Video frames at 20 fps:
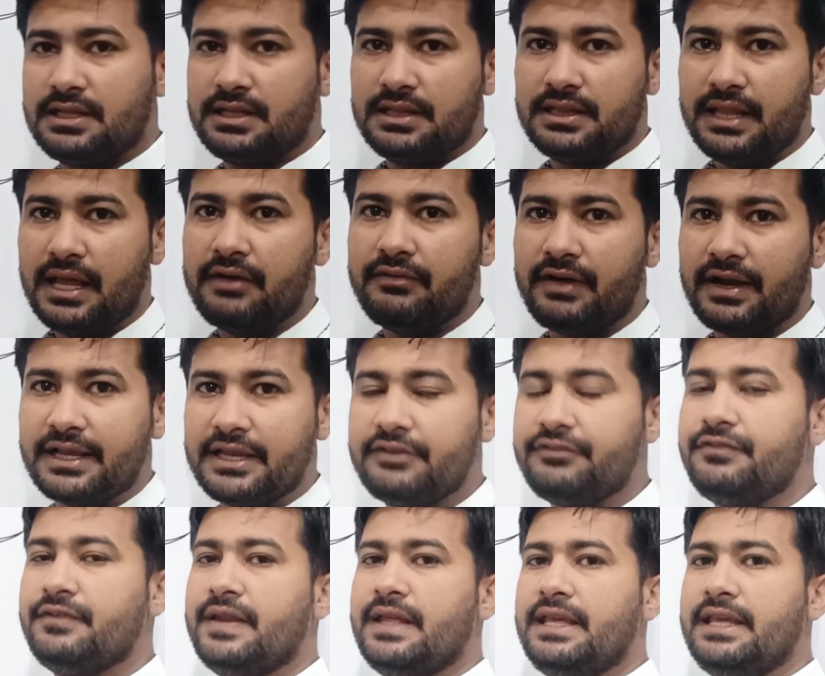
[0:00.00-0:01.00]
ना
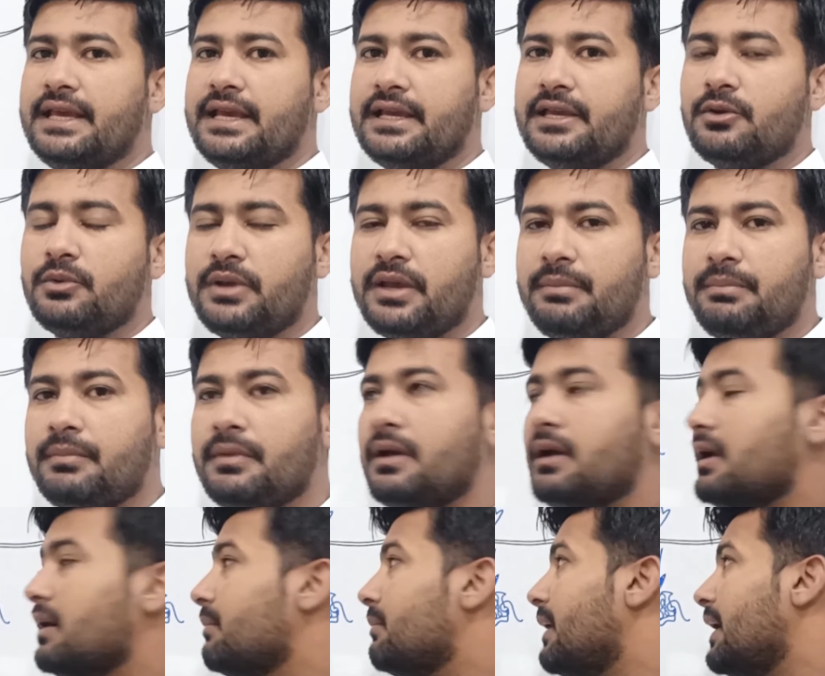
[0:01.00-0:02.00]
वाकिफ़ नहीं है क्योंकि
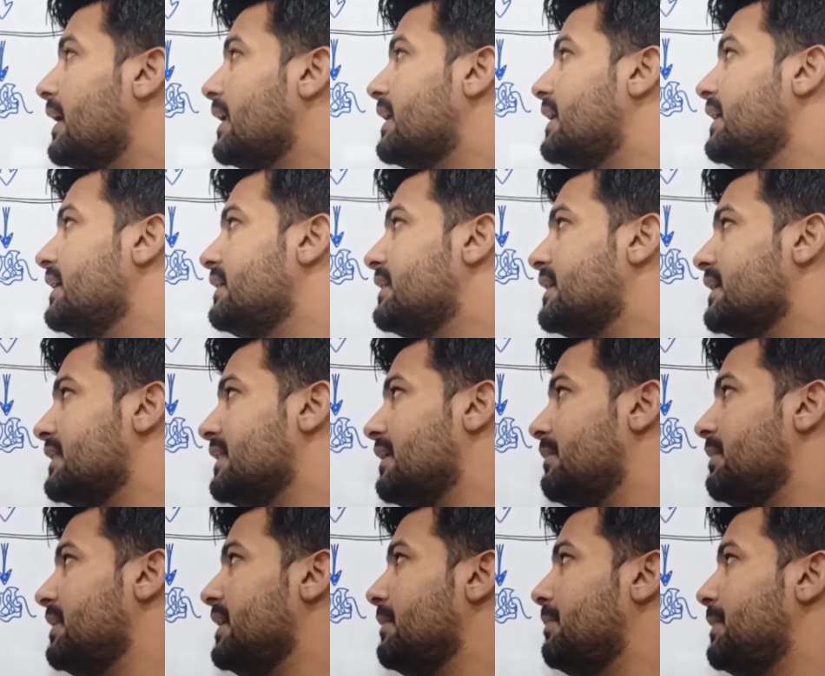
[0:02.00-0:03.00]
मार्केट के अंदर
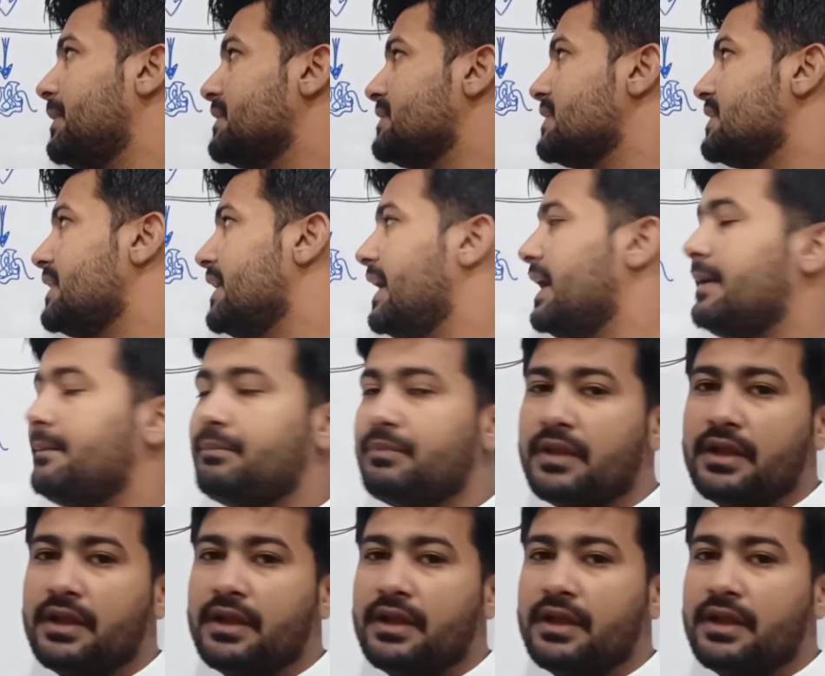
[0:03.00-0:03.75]
भी ये प्रेजेंट है